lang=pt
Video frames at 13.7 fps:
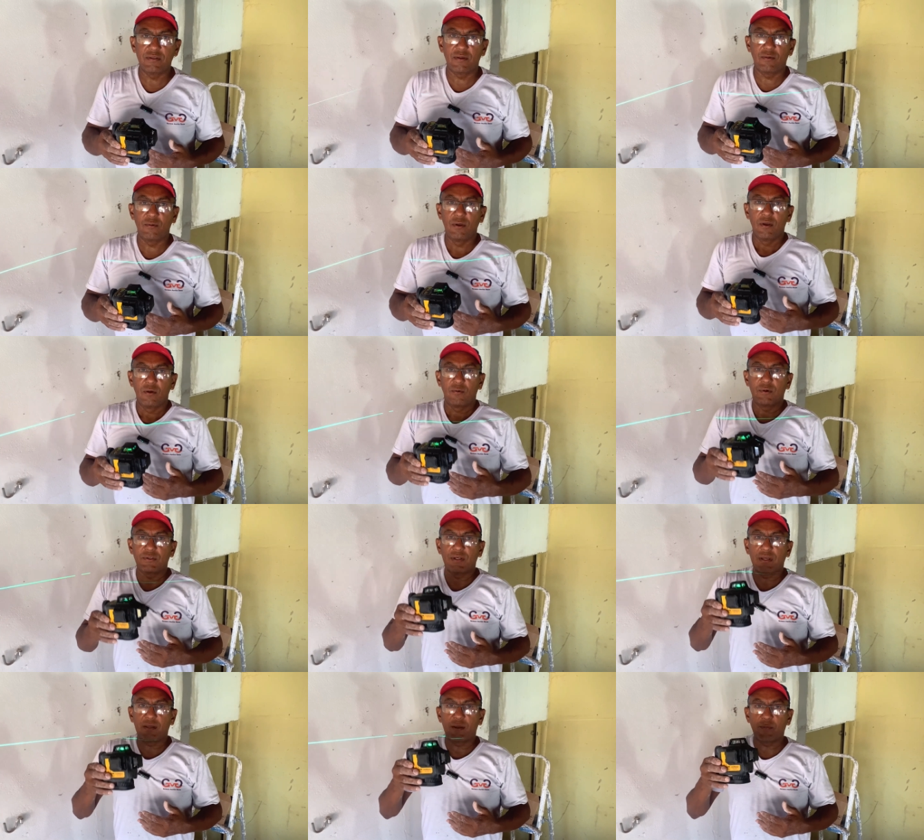Então,
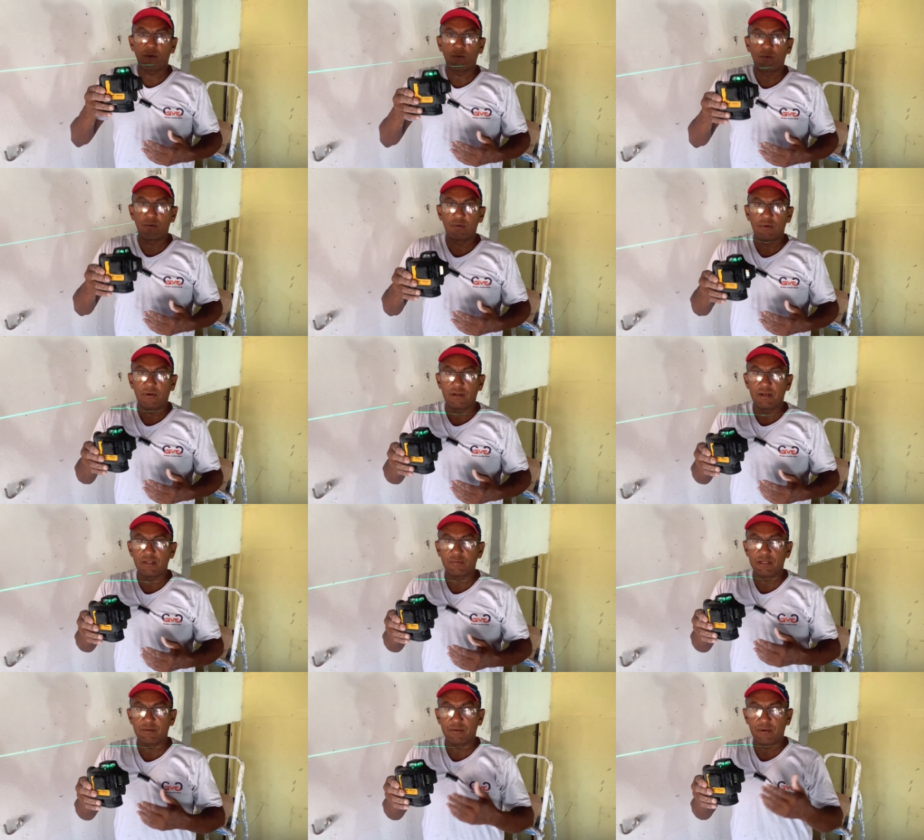você que procura um nível a
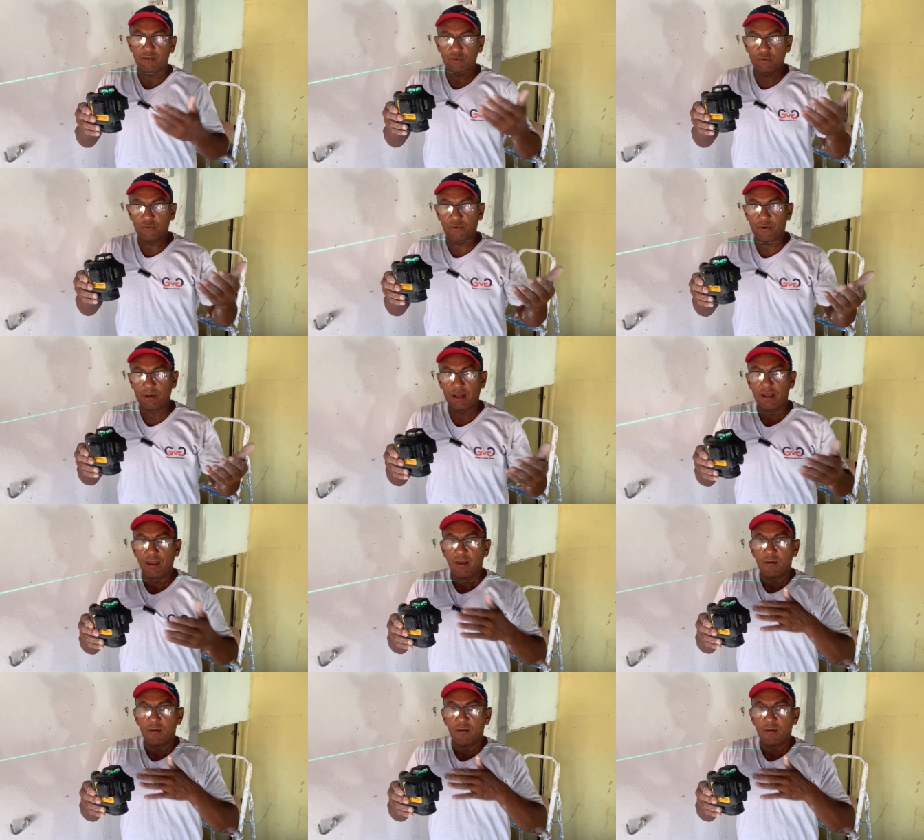mais uma vez eu te informar,